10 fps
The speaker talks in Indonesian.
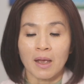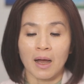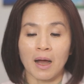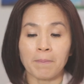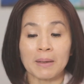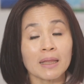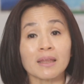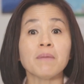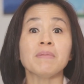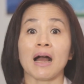Um,
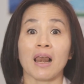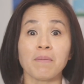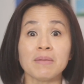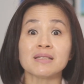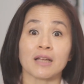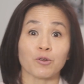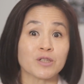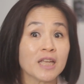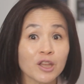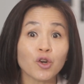kita mengalami satu
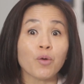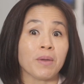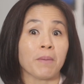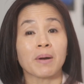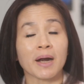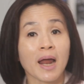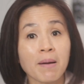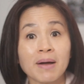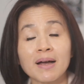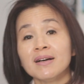sindrom yang
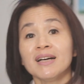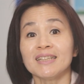bernama